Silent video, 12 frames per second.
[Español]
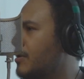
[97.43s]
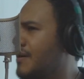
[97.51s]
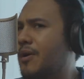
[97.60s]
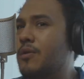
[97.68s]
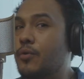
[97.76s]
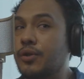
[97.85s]

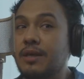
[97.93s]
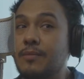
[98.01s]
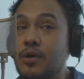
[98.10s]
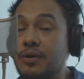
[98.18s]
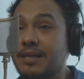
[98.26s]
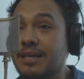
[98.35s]
Lleva como 11
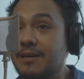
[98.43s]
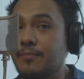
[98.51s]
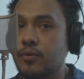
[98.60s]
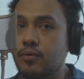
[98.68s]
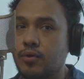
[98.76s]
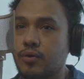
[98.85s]
millones de
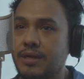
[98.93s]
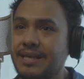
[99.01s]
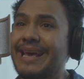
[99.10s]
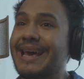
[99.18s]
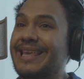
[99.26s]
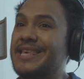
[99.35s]
reproducciones.